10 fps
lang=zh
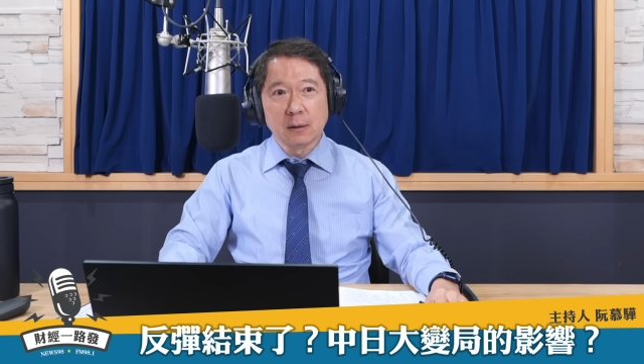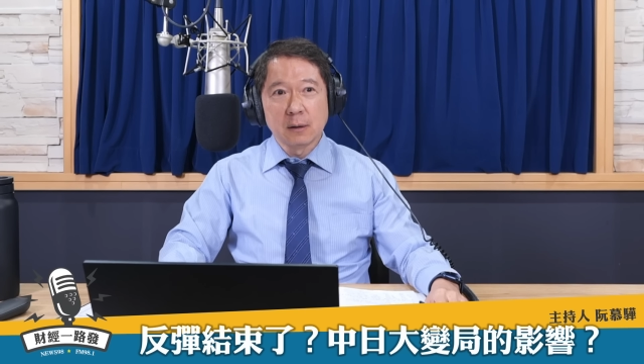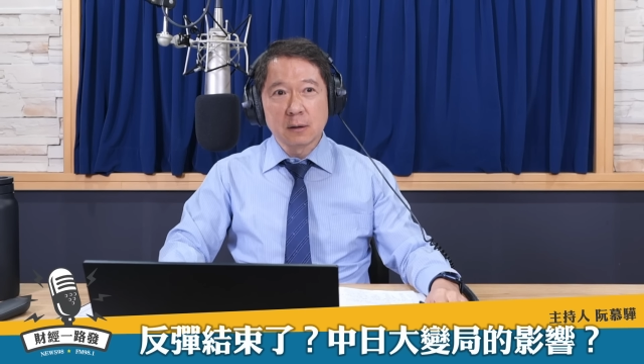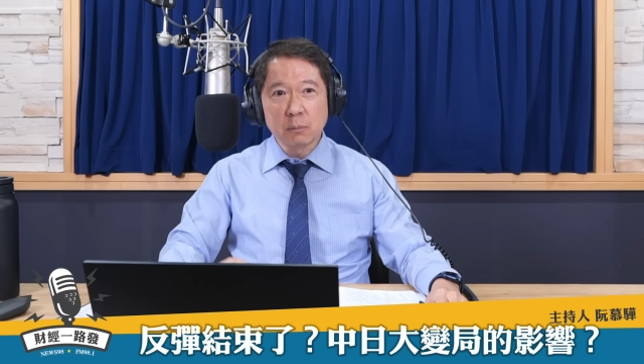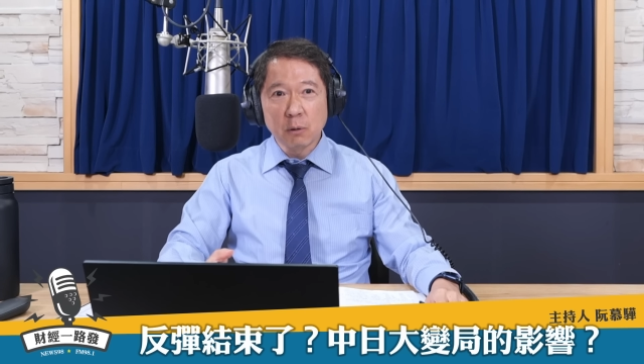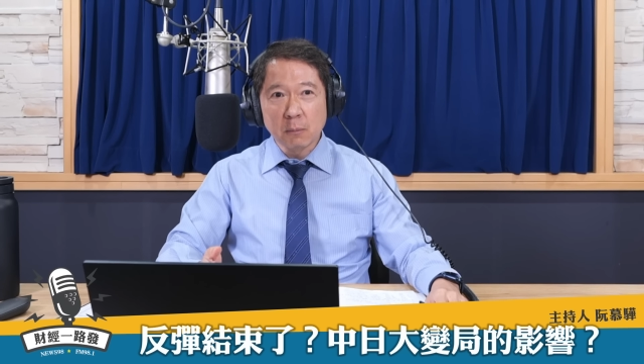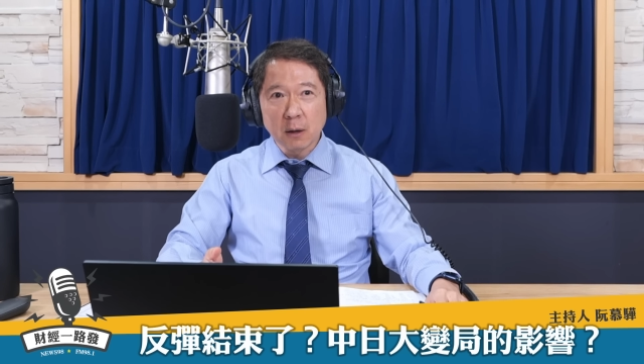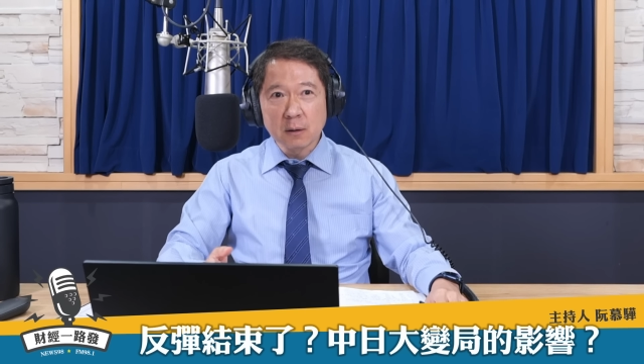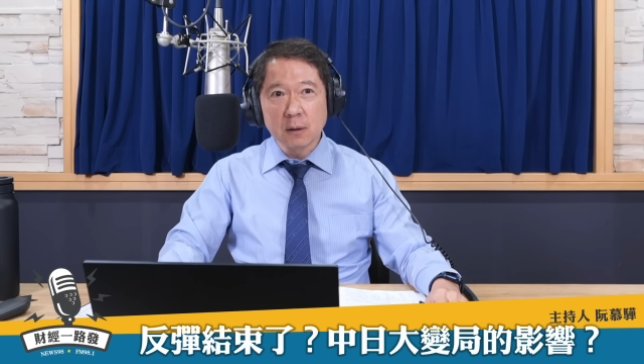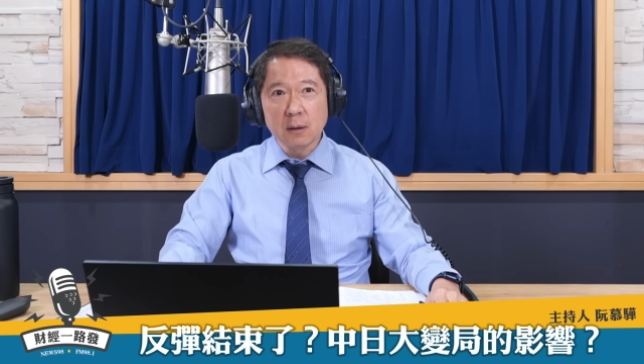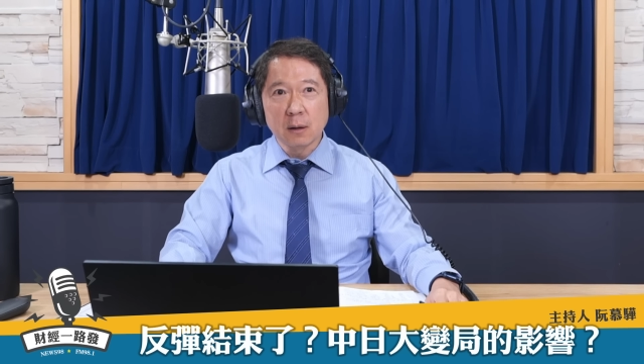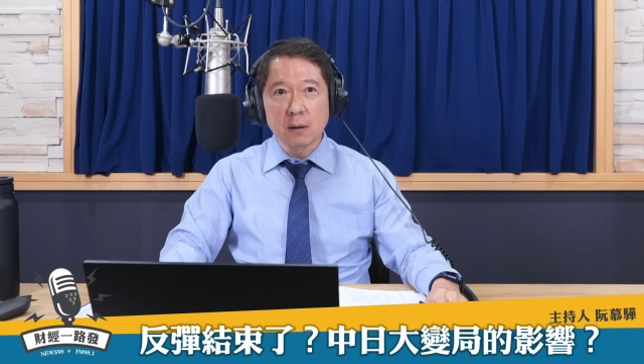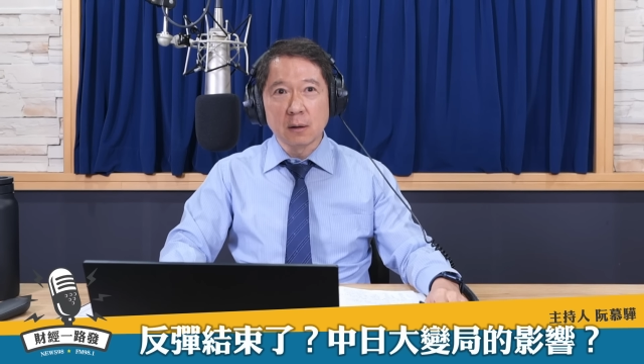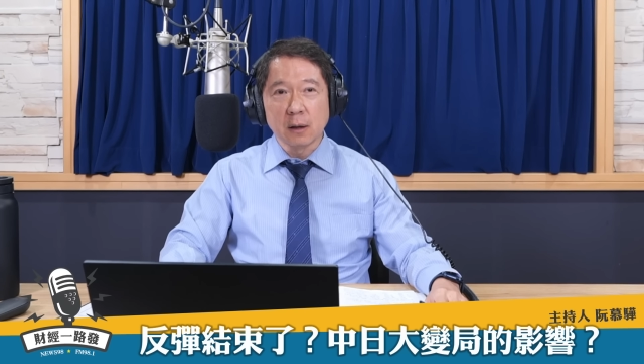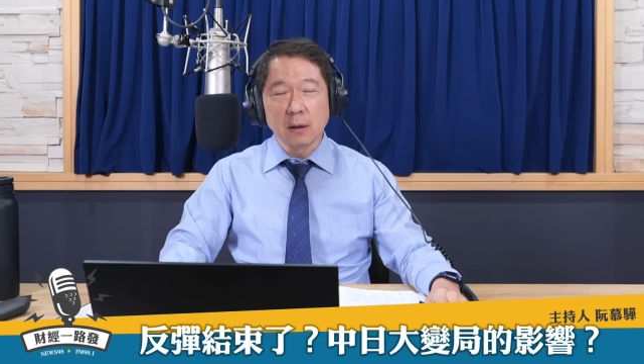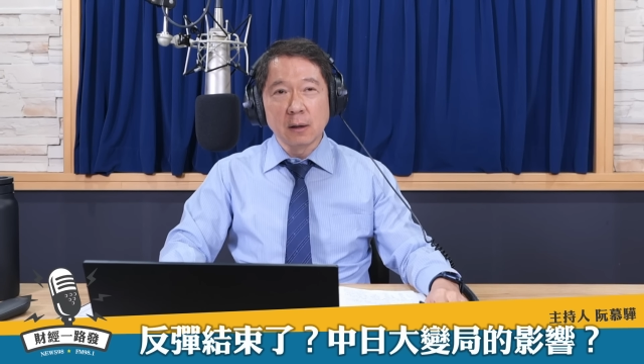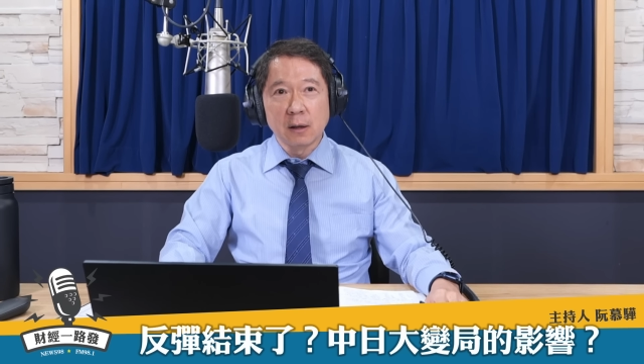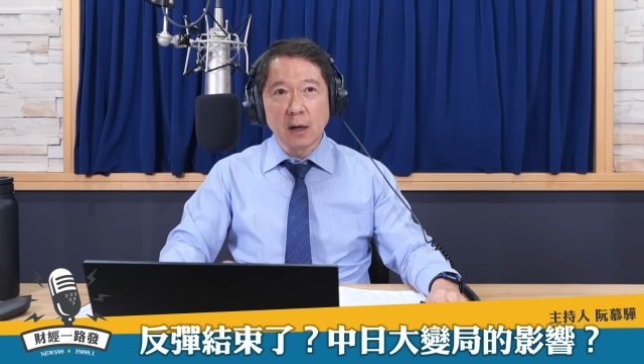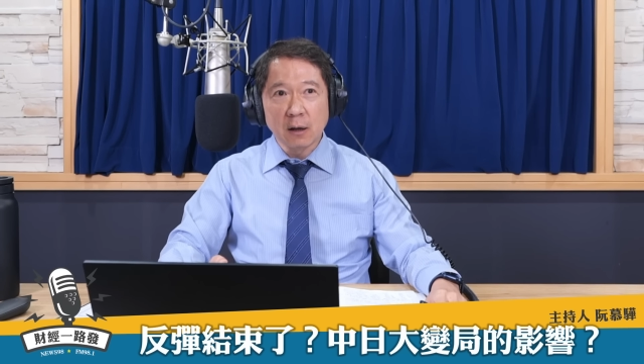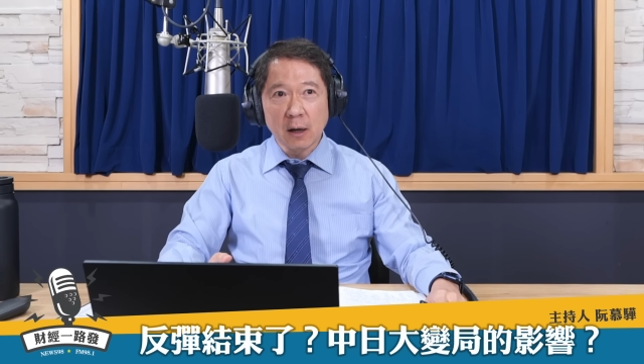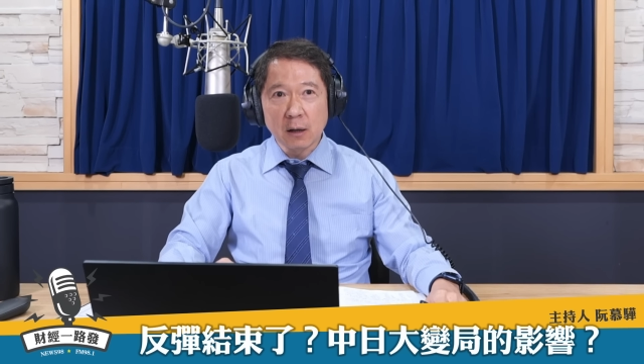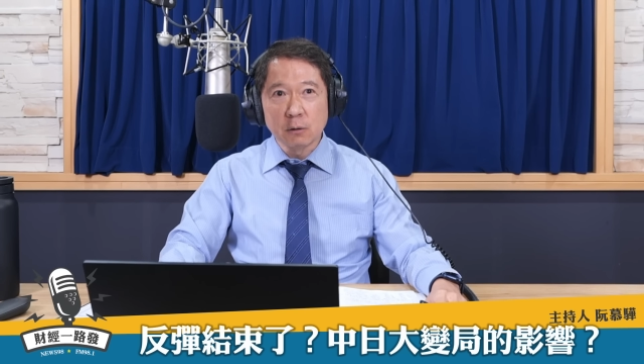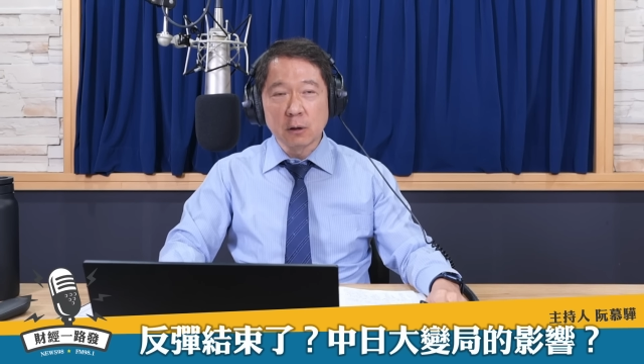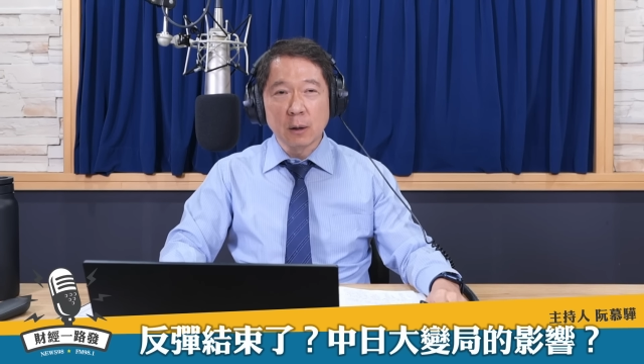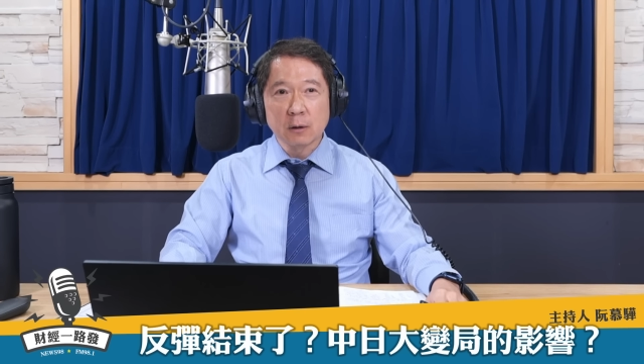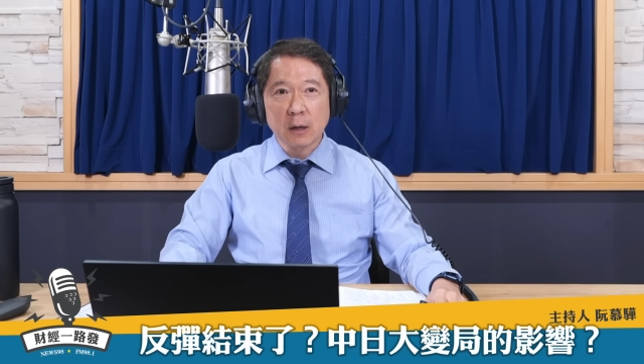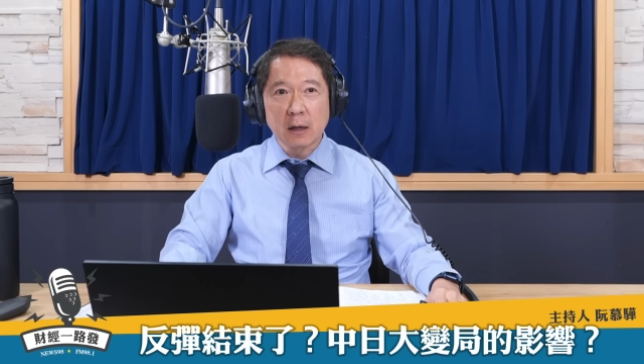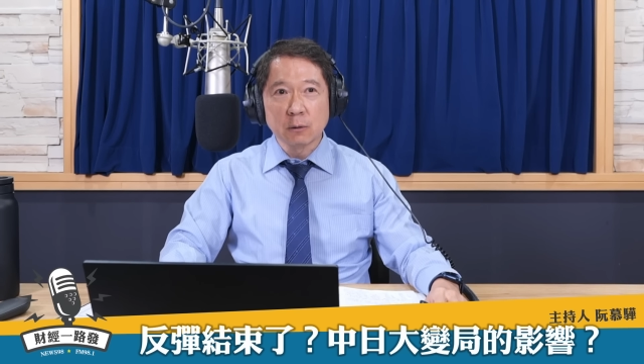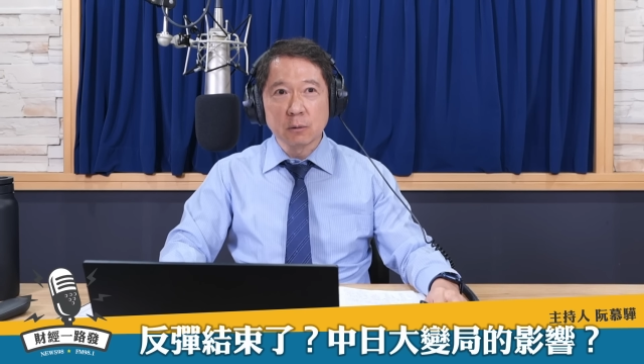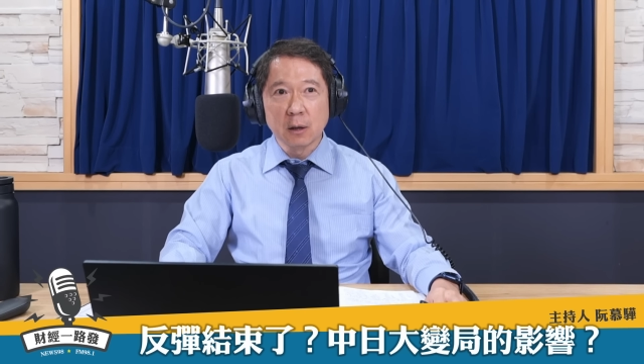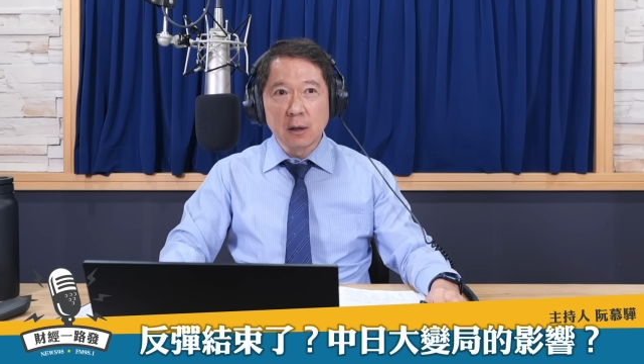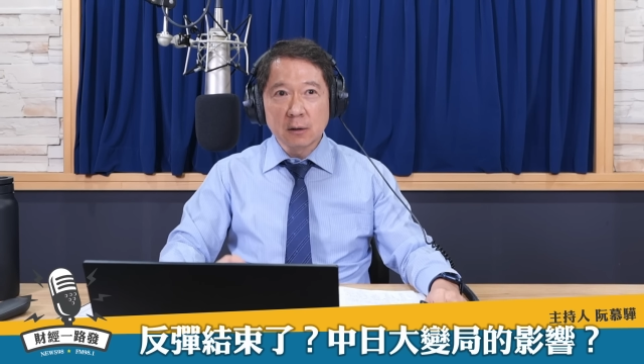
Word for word: 石破茂是第二，哎，两个人还有一段差距。